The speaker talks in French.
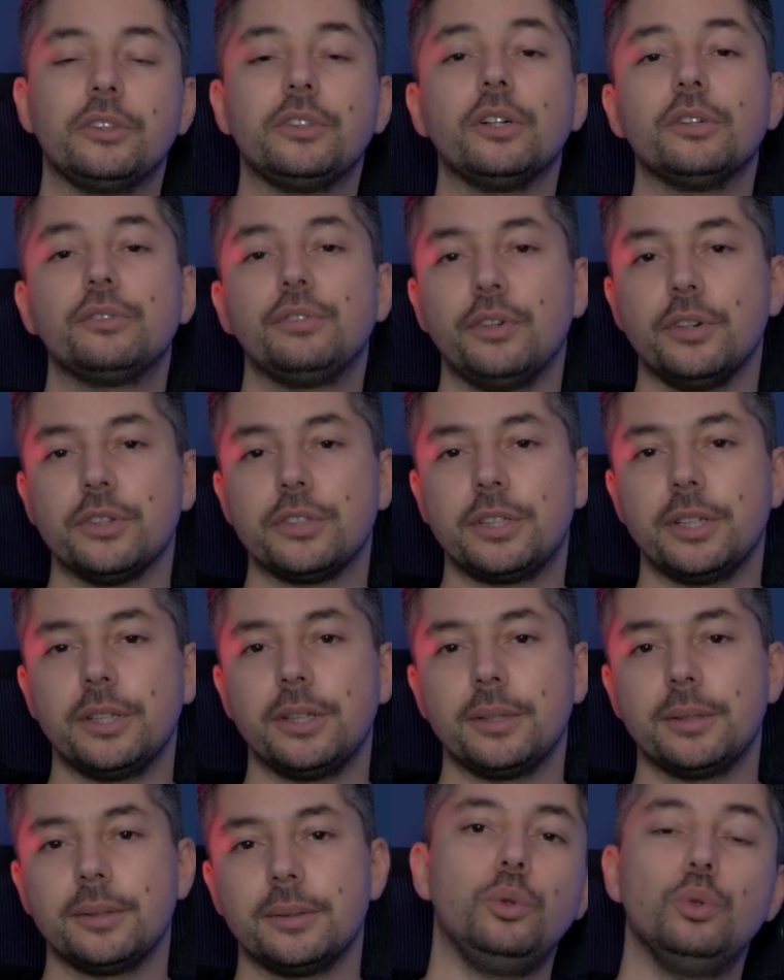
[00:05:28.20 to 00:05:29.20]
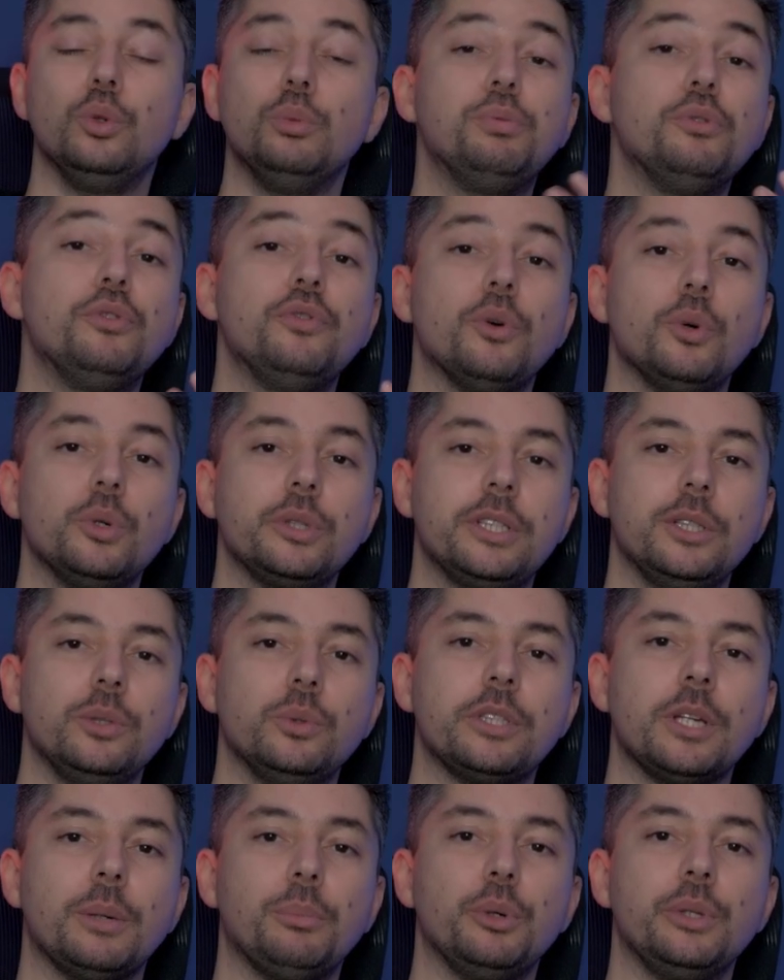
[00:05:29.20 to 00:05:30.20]
En tant que Français, nous pouvons aussi
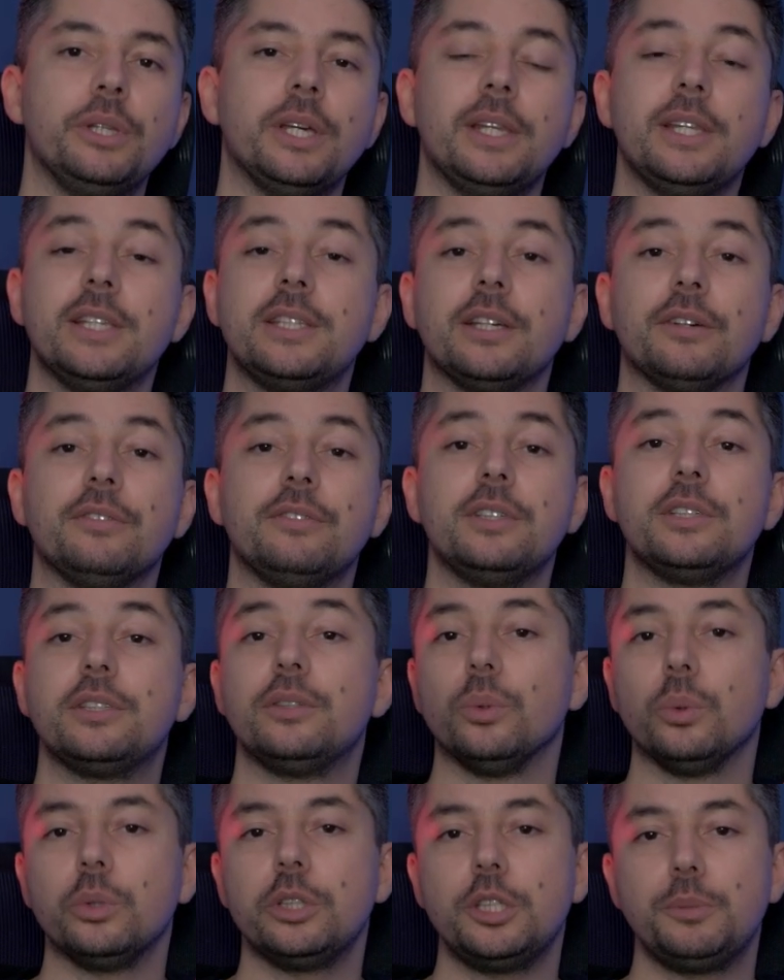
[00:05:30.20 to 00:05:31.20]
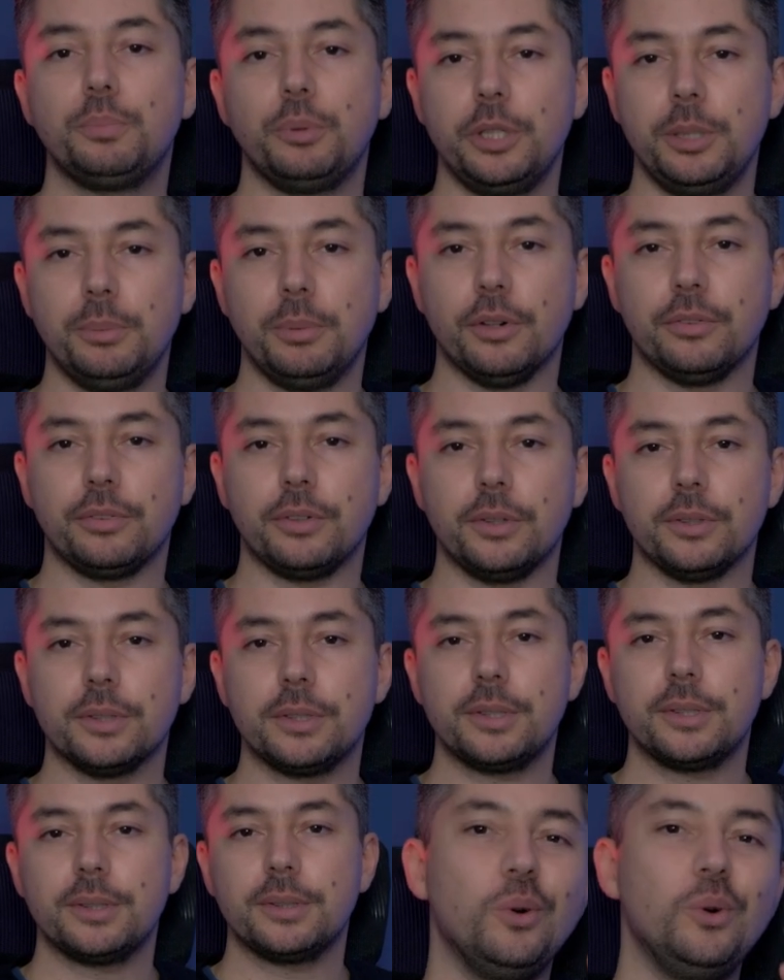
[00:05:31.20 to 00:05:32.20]
nous abonner à des services non disponibles en
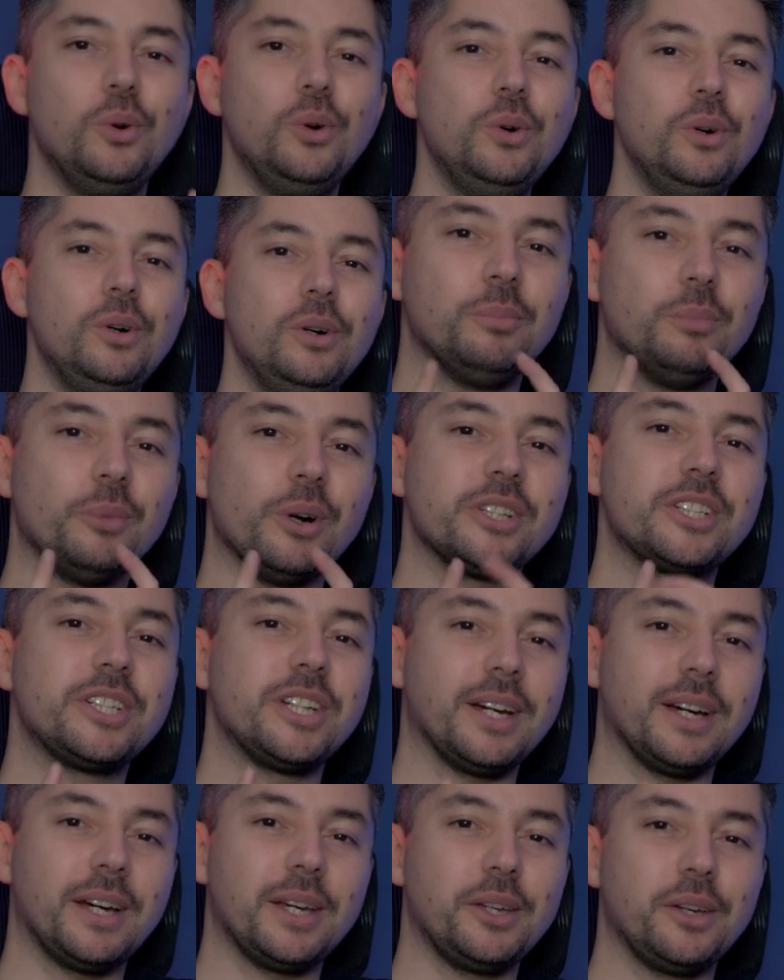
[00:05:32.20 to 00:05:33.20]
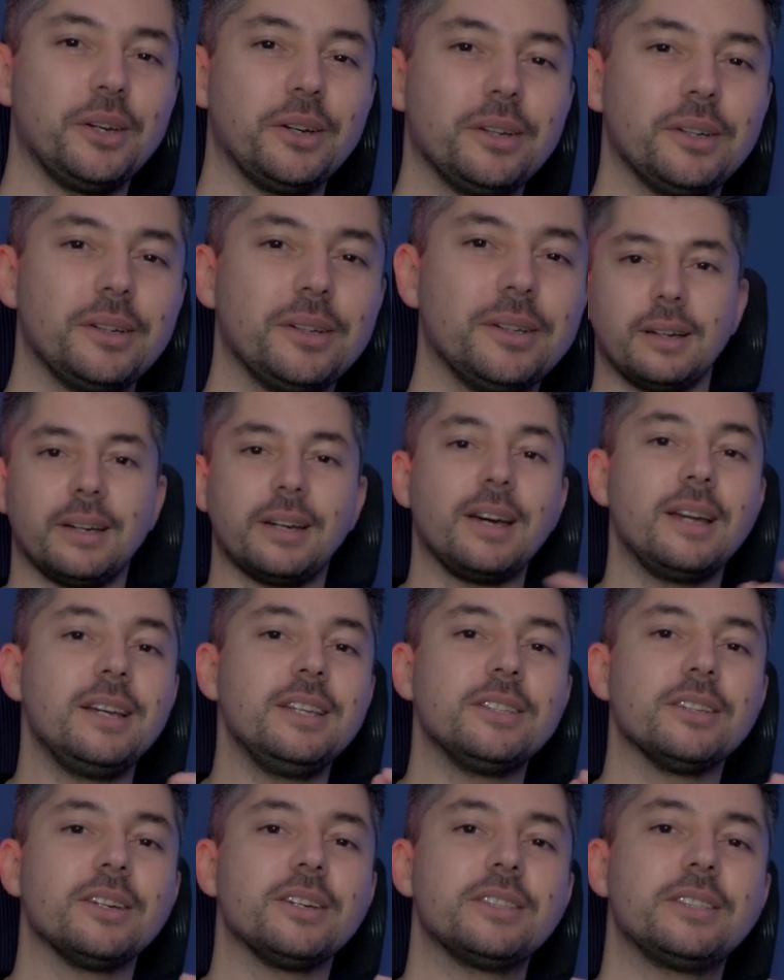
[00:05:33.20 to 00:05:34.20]
France ou moins chers ailleurs,
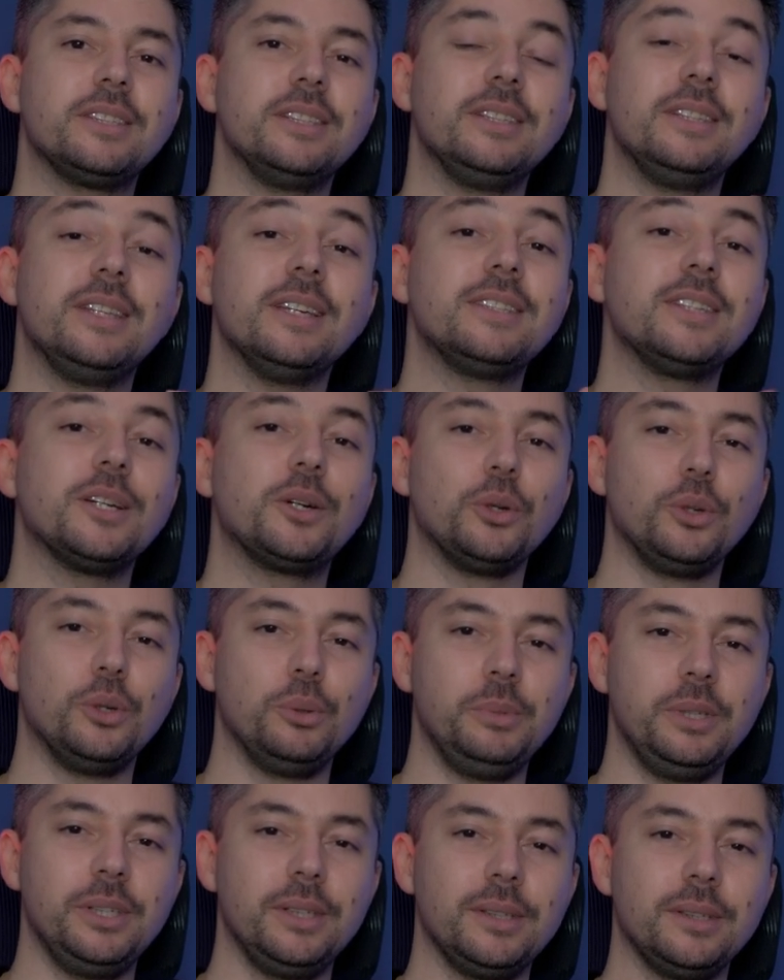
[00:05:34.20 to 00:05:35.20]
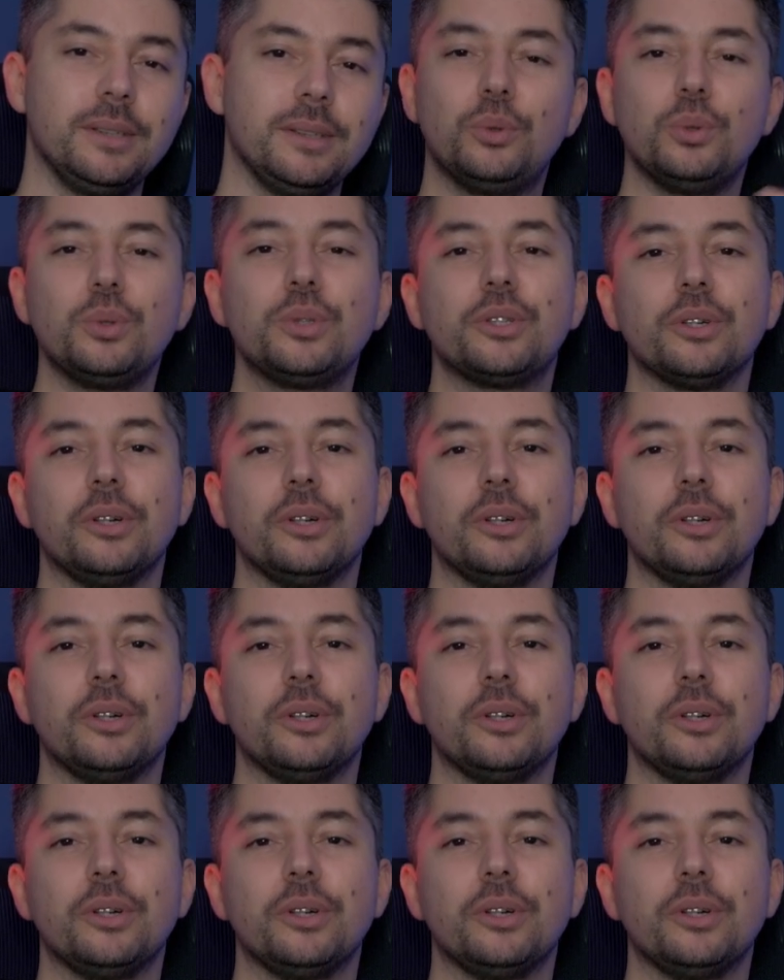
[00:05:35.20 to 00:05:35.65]
réalisant ainsi des économies, tout